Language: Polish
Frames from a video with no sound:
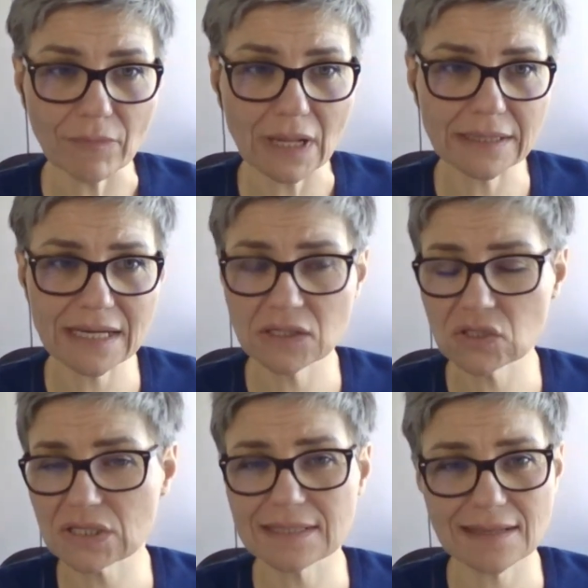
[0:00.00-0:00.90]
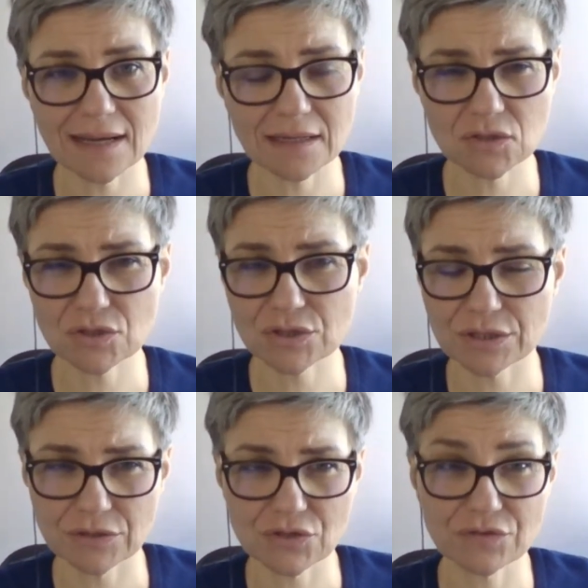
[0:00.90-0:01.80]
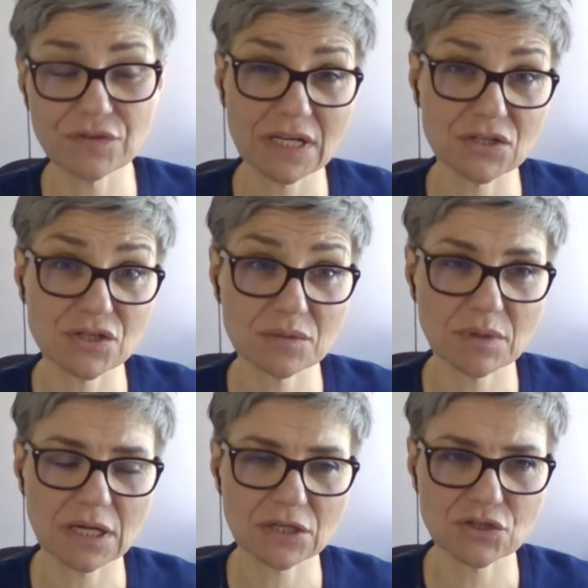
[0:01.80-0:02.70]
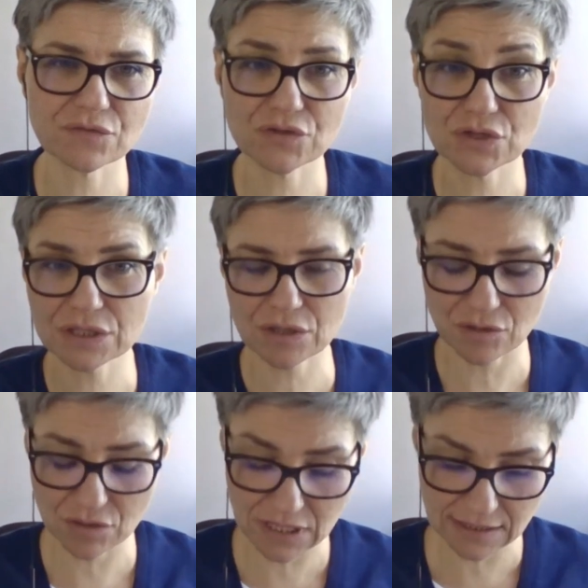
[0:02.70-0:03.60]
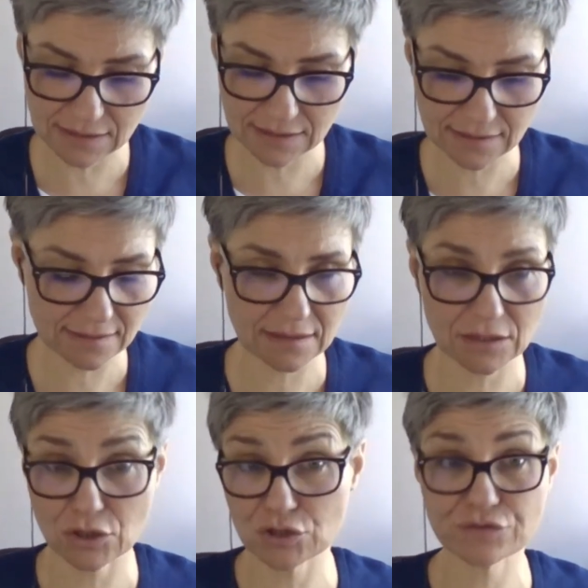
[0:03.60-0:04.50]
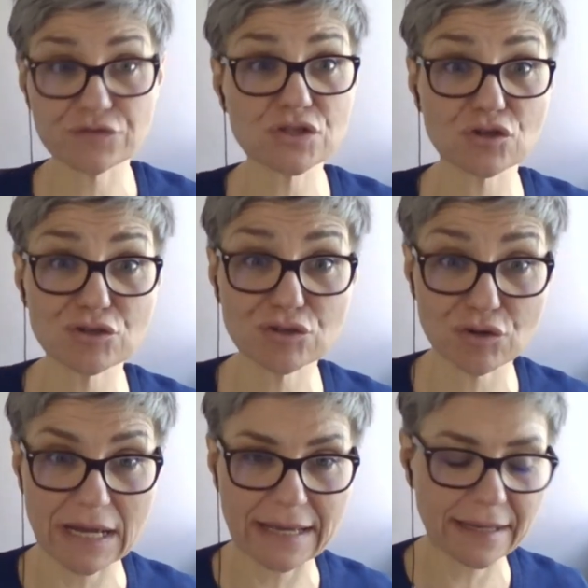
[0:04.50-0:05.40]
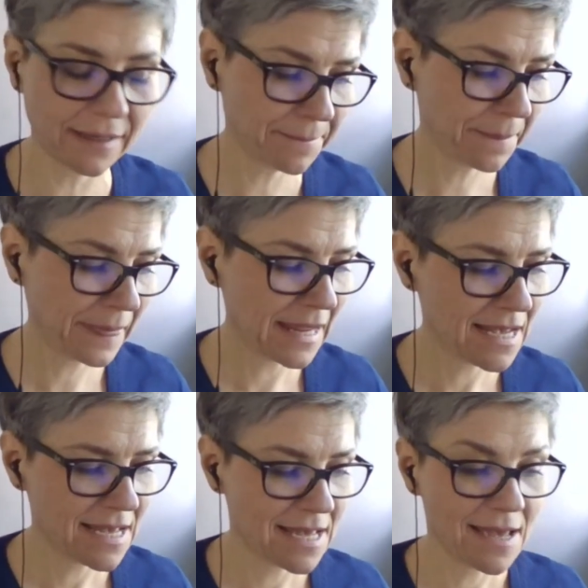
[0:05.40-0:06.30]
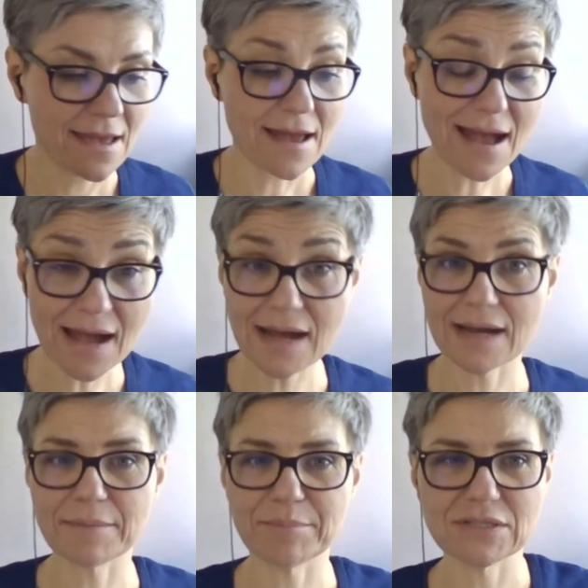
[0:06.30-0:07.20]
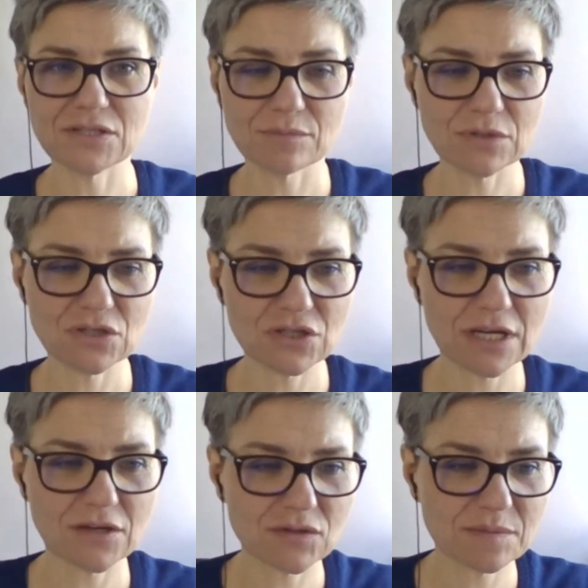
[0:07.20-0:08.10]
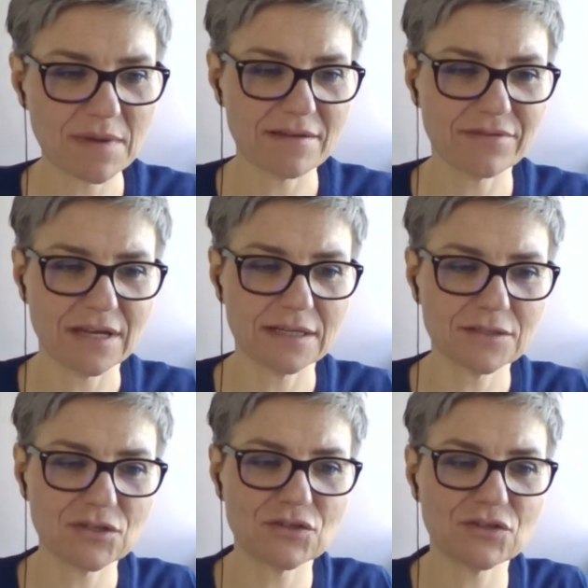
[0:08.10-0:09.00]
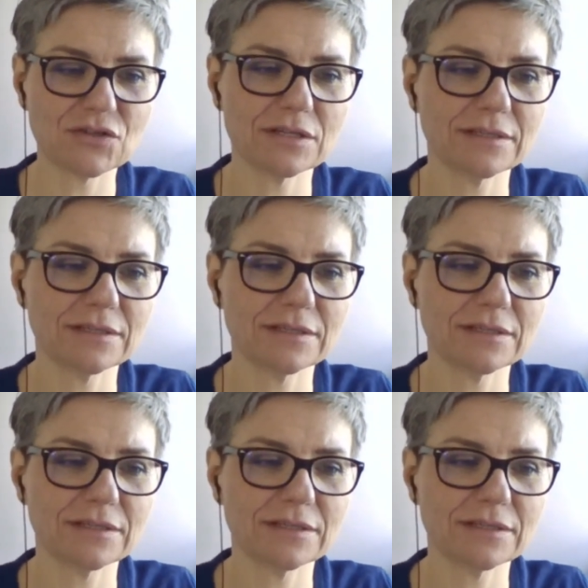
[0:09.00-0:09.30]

dajcie znać, czy, czy widać, czy słychać, czy wszystko jest, e, czy wszystko jest ok. A, będziemy dzisiaj rozmawiać,